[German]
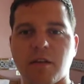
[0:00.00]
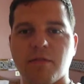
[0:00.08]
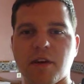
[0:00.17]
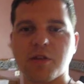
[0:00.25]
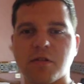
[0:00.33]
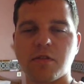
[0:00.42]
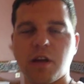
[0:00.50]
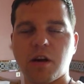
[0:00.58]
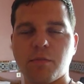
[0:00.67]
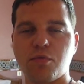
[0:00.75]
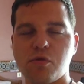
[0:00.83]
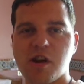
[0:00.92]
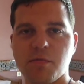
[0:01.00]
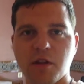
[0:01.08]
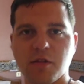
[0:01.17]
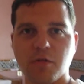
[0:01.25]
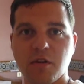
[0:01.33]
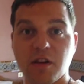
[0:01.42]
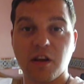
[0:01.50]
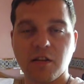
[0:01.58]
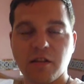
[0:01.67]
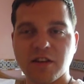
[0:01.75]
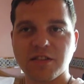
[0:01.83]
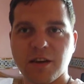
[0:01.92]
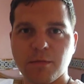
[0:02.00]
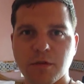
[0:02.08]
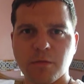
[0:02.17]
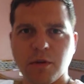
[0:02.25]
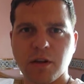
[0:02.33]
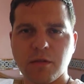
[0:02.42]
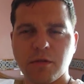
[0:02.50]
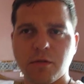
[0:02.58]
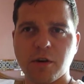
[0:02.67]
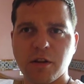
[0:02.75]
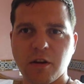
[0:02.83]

zwei Stunden lang am Pool, hat mir natürlich gleich einen extremen Sonnenbrand geholt,